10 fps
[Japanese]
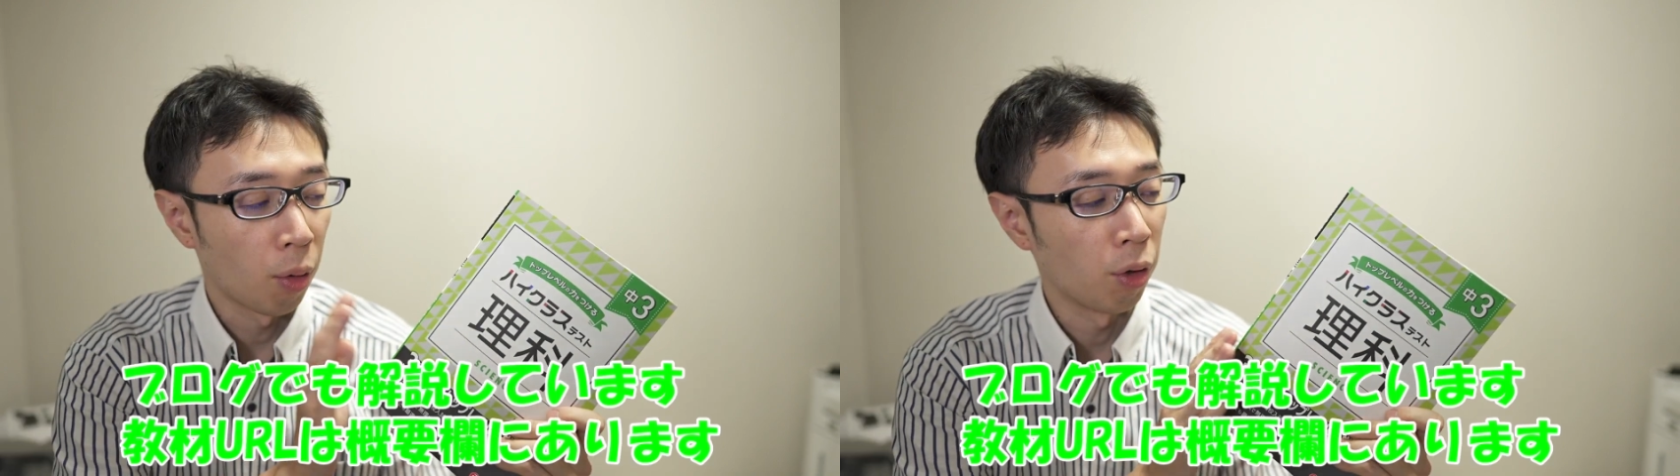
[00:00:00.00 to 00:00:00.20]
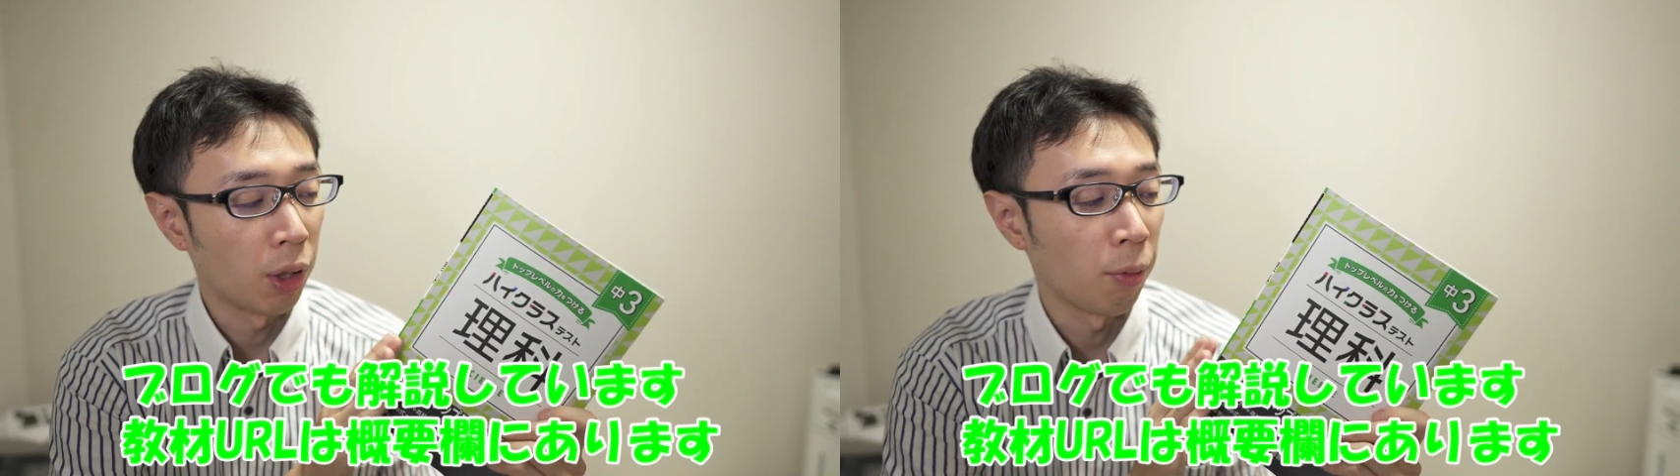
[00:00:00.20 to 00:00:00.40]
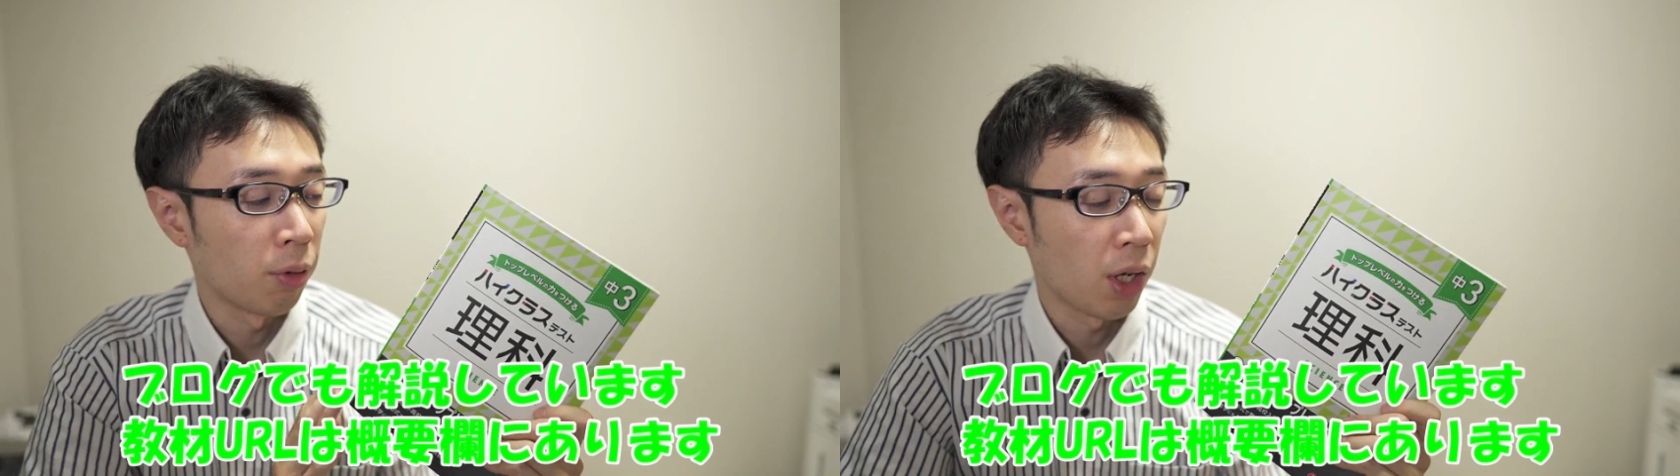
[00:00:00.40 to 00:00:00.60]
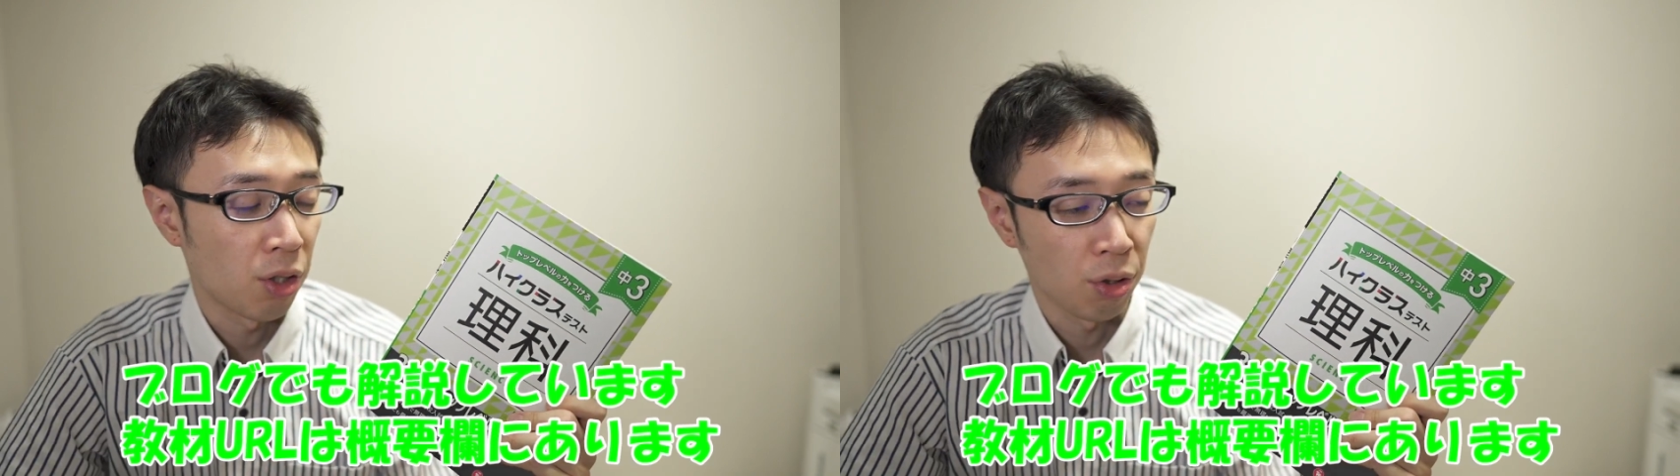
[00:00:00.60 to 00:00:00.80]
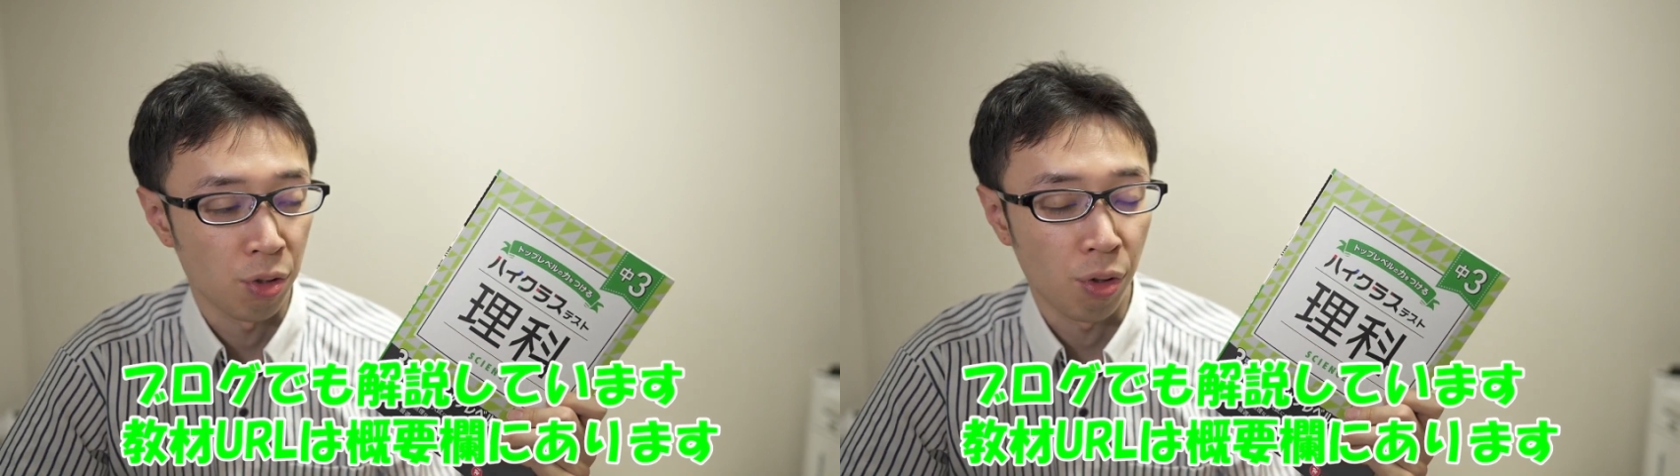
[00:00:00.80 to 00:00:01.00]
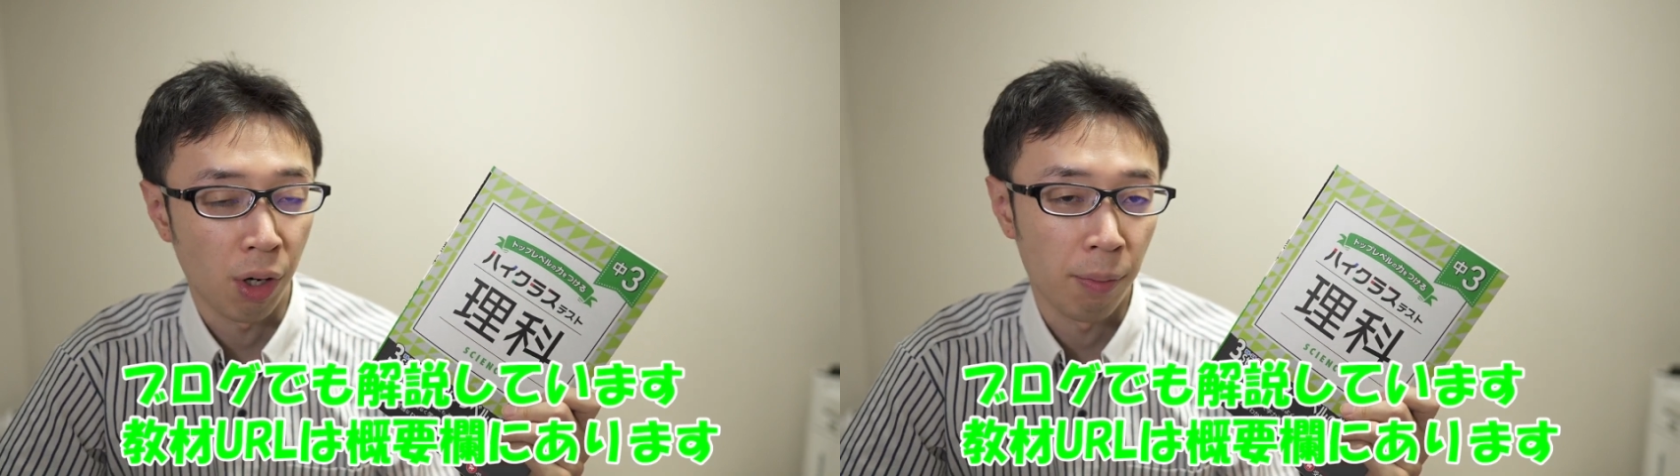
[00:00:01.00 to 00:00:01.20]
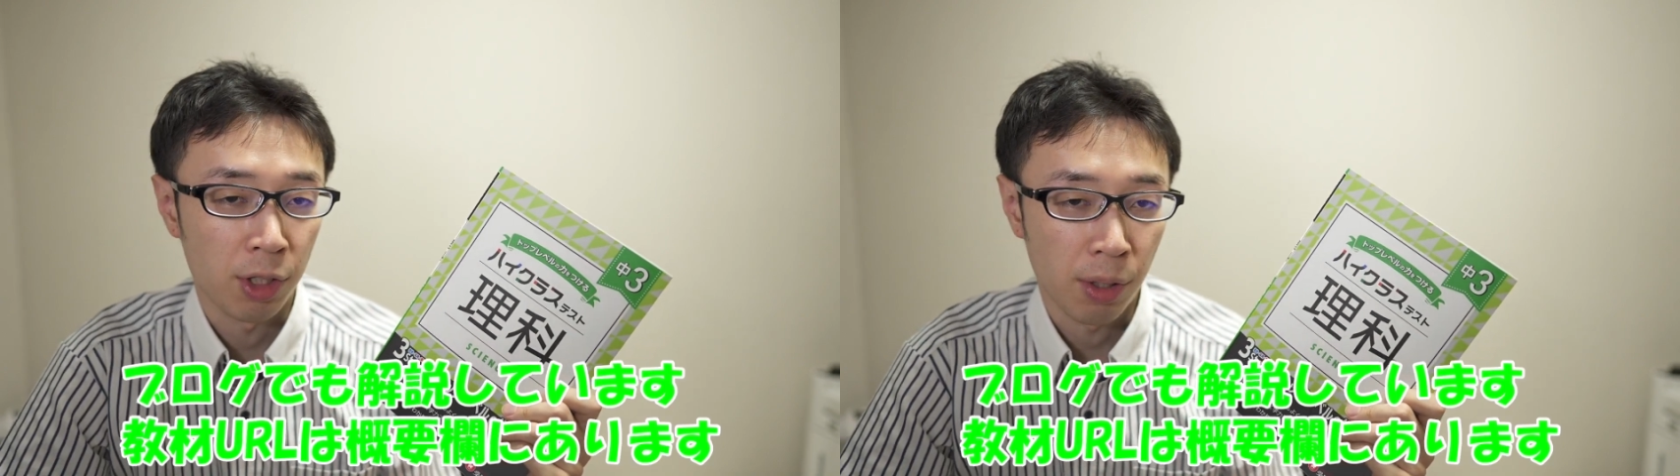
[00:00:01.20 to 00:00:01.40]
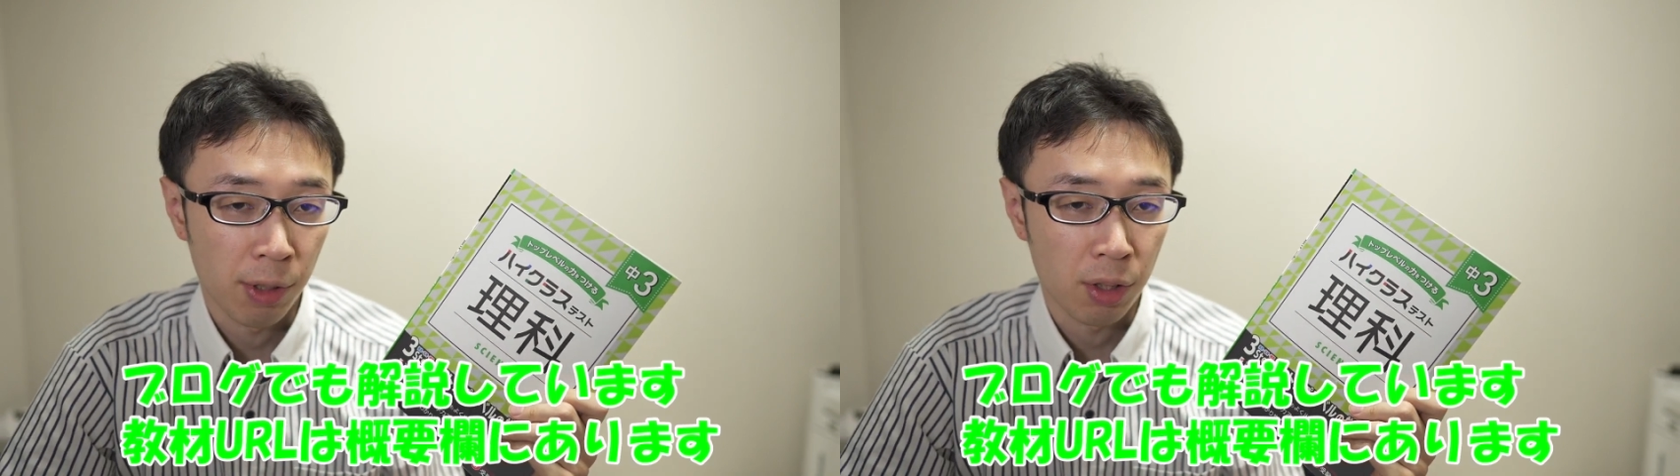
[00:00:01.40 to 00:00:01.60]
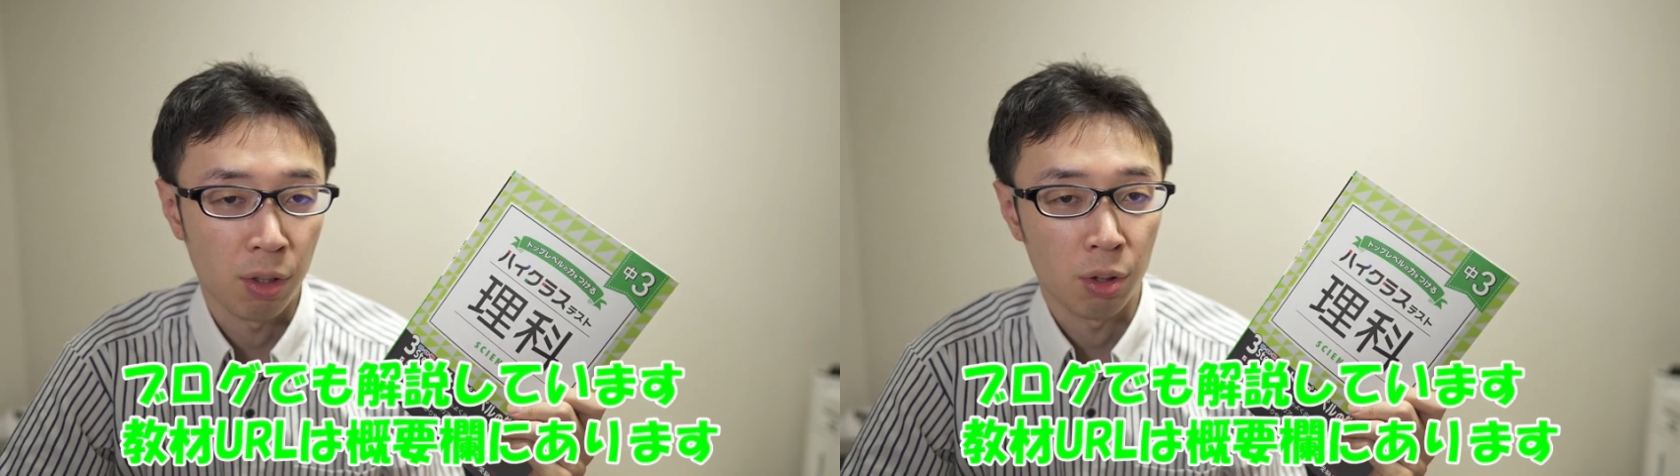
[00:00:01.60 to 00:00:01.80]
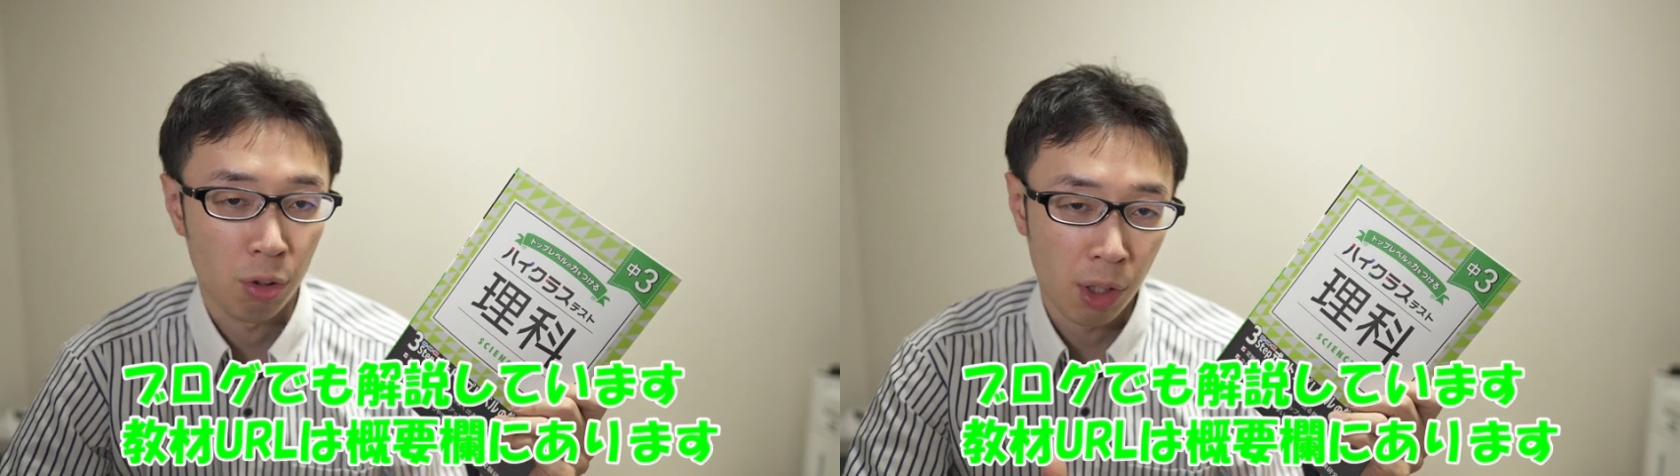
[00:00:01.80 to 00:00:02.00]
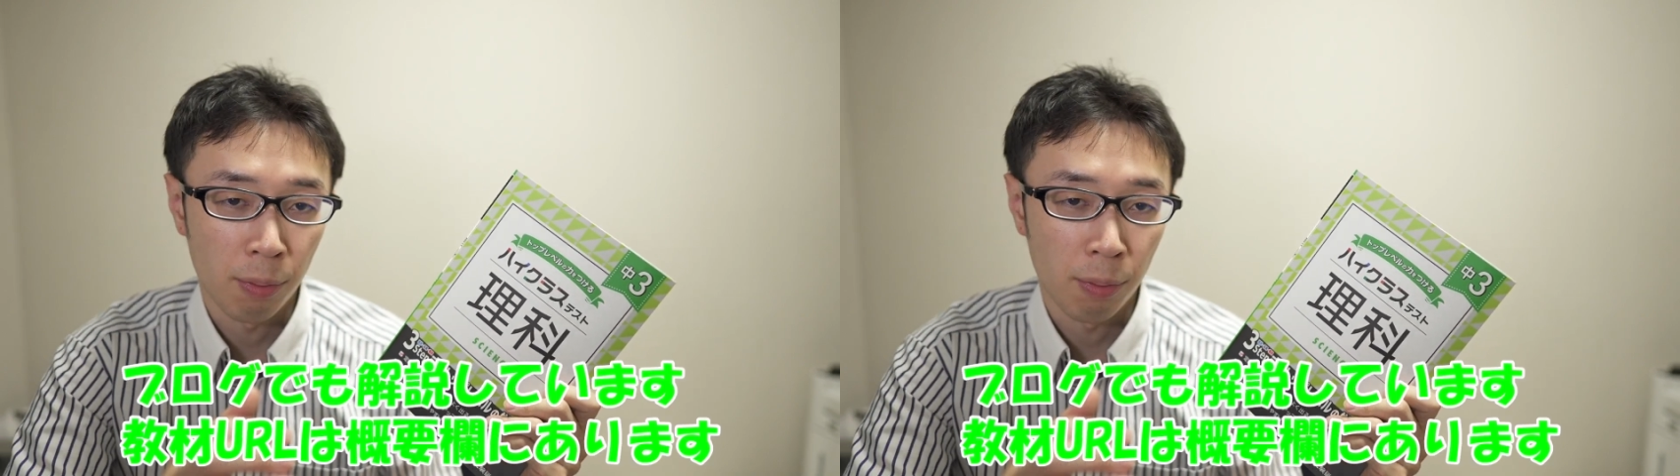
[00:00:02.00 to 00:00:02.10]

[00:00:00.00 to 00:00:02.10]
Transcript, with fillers: こういった問題集の紹介もしてますので、そちら